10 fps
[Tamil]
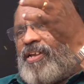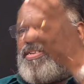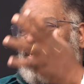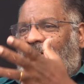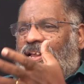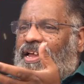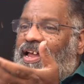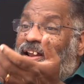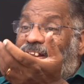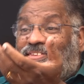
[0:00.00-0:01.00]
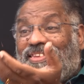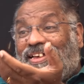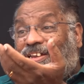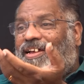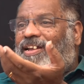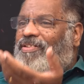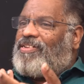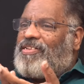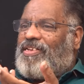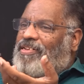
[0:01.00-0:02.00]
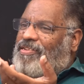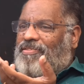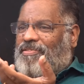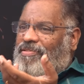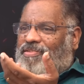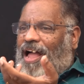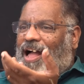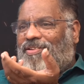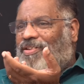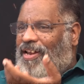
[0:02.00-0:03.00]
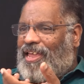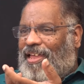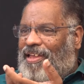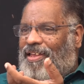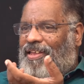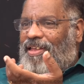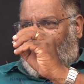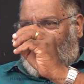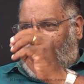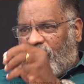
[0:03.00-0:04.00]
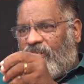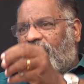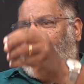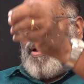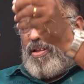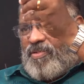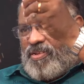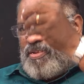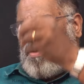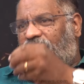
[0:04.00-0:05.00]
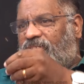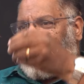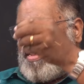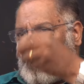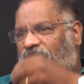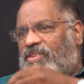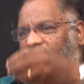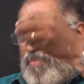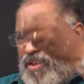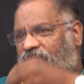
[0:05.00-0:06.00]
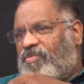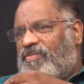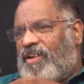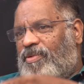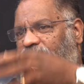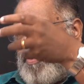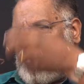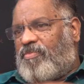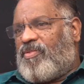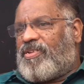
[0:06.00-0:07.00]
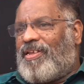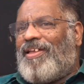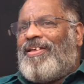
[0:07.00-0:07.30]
நாள் இருந்துருந்தீங்கனாக்கா ரசிகர்கள் வந்து தாங்கணும்ல அஜித்தோட இந்த படம் வந்து நம்ம இந்த டீச்சரோடு இதை பேசும்போது விடாமுயற்சி பேசும்போது